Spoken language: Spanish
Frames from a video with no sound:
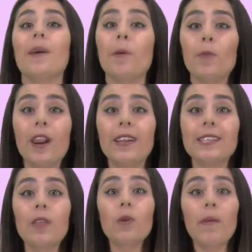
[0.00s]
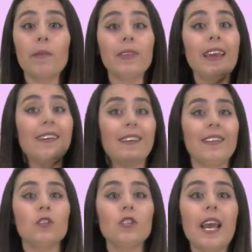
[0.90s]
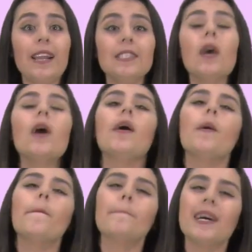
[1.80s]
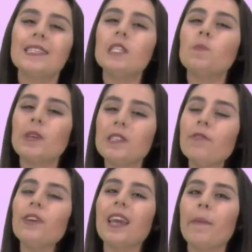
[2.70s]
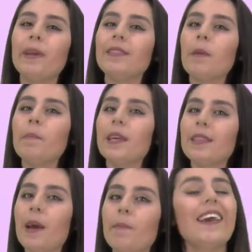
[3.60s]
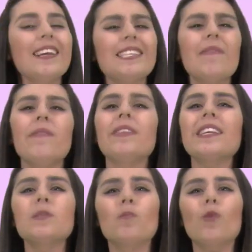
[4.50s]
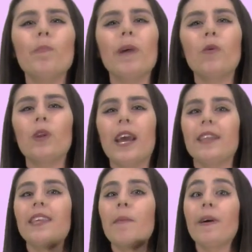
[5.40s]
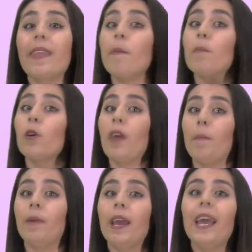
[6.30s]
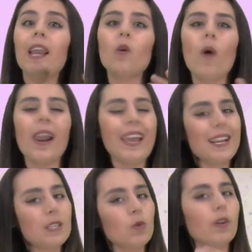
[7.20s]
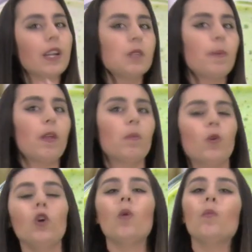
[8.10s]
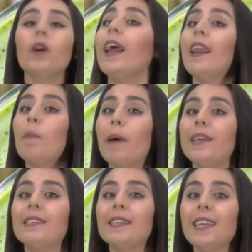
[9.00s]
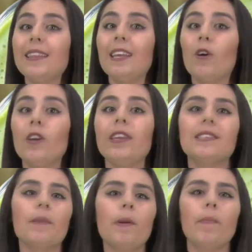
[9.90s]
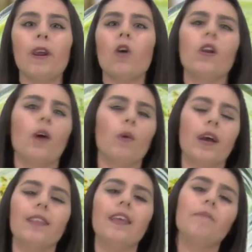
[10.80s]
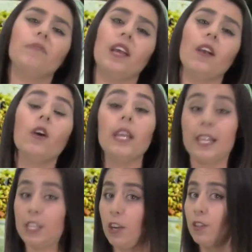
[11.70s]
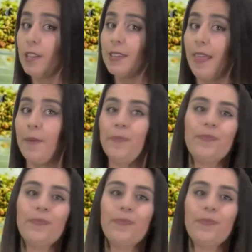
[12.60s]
ha popularizado una bebida en redes sociales, más específicamente en Vietnam. Esta bebida es muy peculiar, llamada boda el cual es un raspado muy común en el país asiático y está preparado con aguacate, hielo y leche condensada.